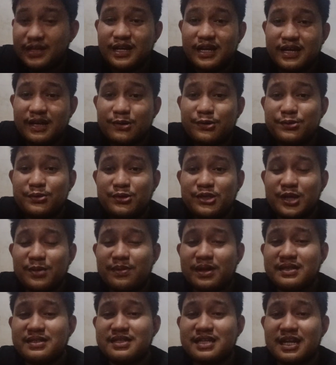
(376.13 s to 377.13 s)
ya aku
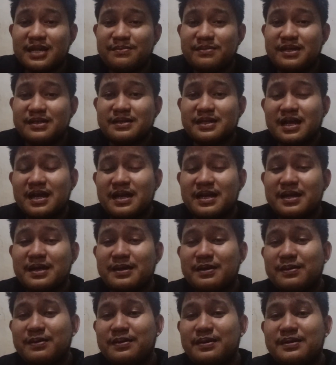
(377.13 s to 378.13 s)
mengucapkan selamat
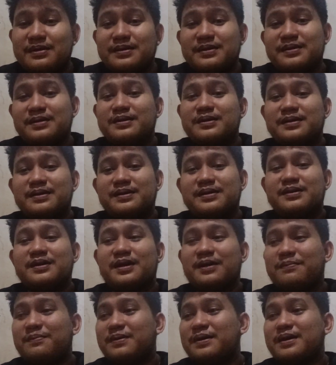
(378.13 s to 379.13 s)
uh,
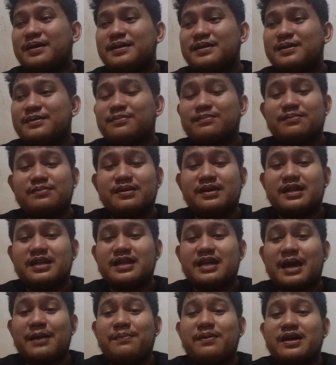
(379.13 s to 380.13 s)
apa
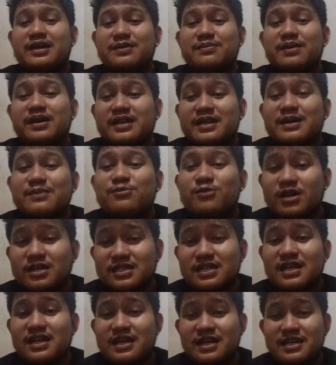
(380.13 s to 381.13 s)
ber apa ibadah
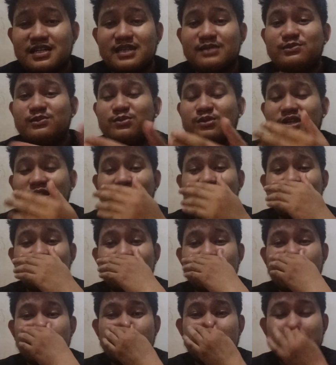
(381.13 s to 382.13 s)
puasa lah guys aku di
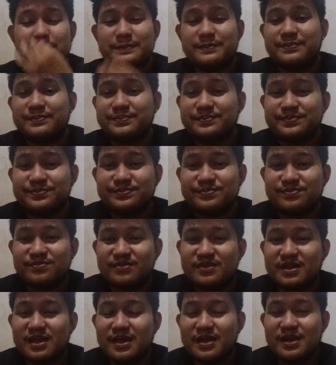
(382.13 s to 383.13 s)
sana
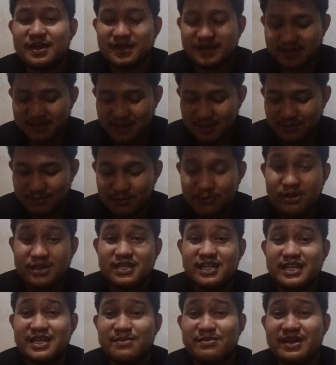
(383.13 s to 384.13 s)
hmm.
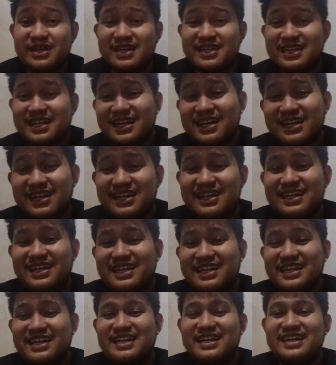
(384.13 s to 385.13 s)
puasanya baik aja kalau
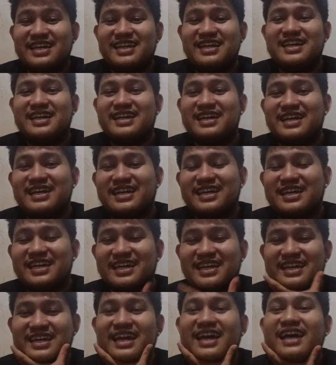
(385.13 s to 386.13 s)
eh, eh
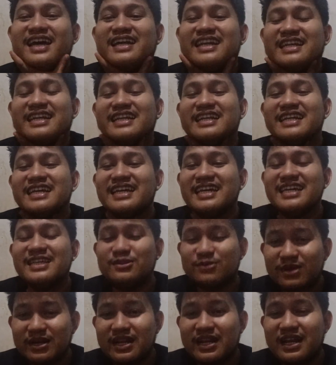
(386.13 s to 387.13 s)
han eh,
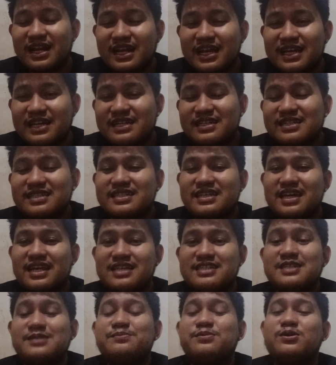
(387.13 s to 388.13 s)
itu adalah
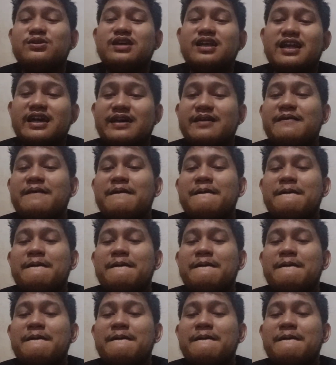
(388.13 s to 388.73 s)
sekilas infonya lah